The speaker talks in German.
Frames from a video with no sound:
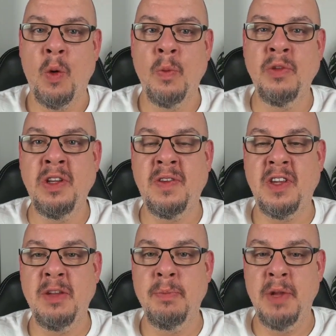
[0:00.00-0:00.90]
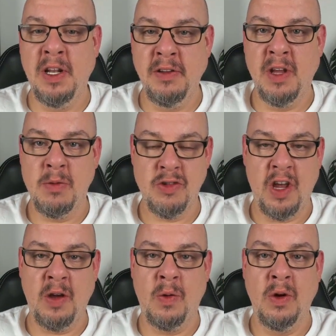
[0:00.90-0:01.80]
um die 10 Milliliter
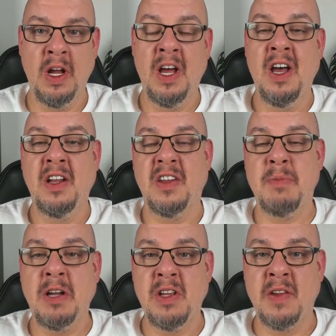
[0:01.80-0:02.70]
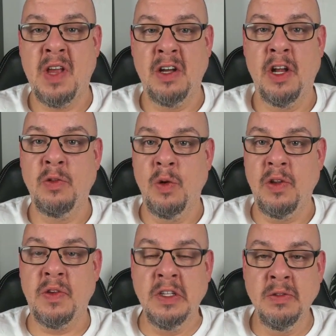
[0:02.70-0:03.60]
Beschränkung. Das macht in der Sache
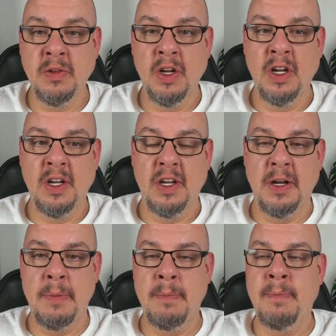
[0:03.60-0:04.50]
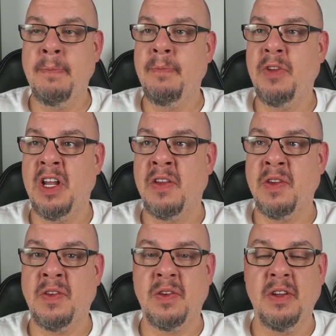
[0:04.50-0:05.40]
natürlich Sinn. Ähm, denn das
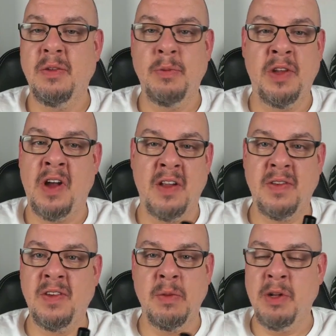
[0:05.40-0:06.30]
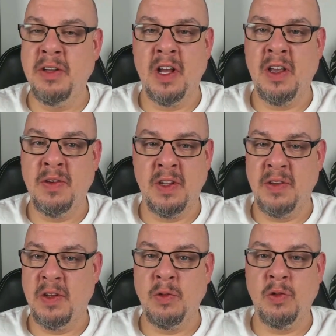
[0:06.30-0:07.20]
ist, dieser ganzen 10 Milliliter Kiste, das
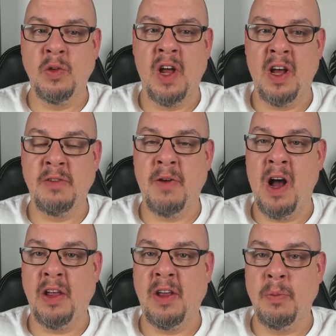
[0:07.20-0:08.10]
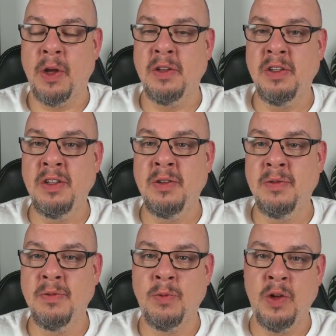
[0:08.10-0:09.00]
ist natürlich totaler Quark. Ich habe ja die,
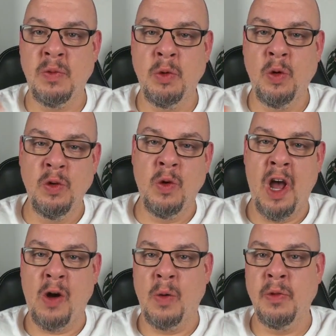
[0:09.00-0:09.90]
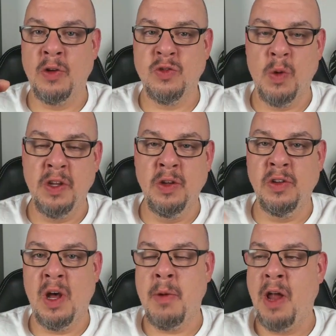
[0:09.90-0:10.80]
wo diese Begründung herkommt, auch schon mal hier und
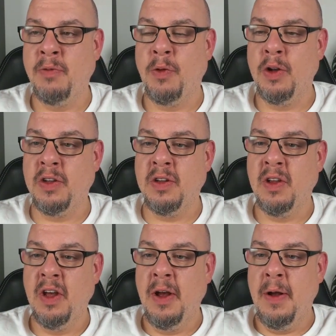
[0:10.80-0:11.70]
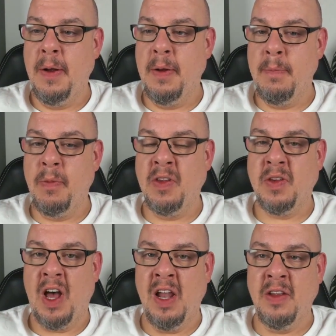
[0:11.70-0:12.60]
da beantwortet. Ähm,
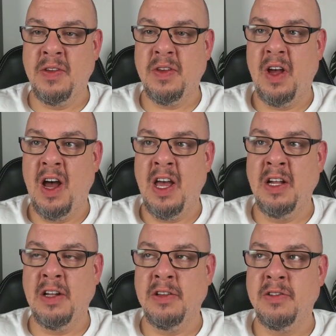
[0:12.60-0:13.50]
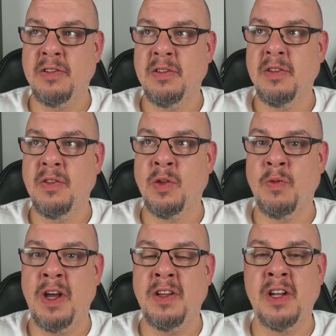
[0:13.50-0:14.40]
ist alles eigentlich
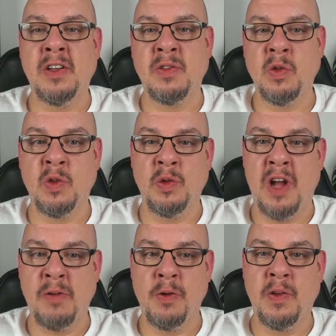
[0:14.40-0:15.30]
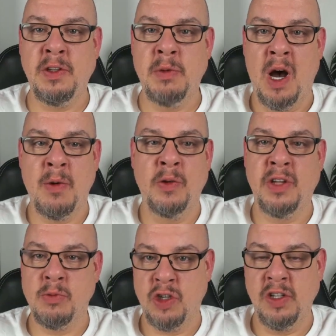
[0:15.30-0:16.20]
soweit in der Diskussion nachvollziehbar, aber
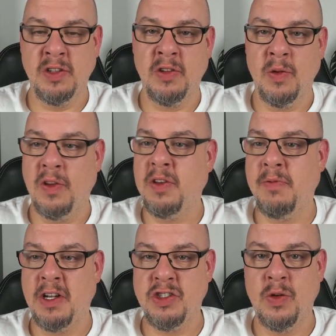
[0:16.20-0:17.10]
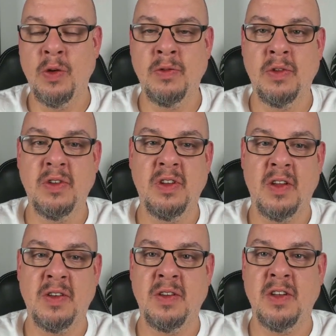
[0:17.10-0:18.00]
unterm Strich natürlich Quatsch. Und
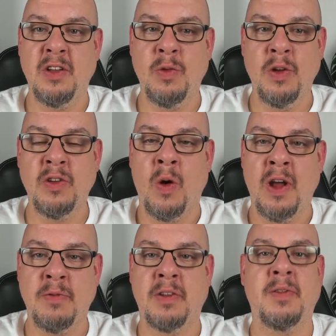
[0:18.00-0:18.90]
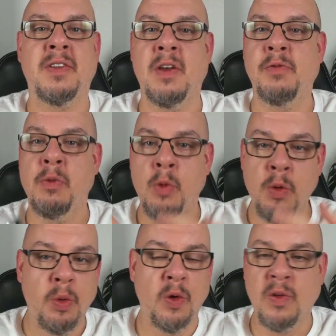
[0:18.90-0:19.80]
das ist natürlich auch etwas, was sehr viel Müll
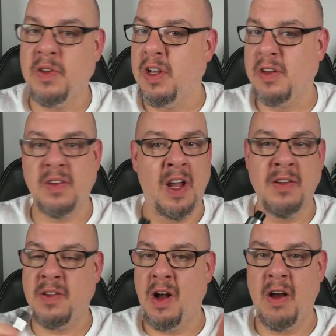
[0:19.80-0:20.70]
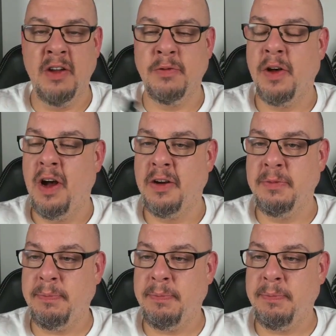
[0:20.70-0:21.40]
produziert, ist alles gar keine Frage.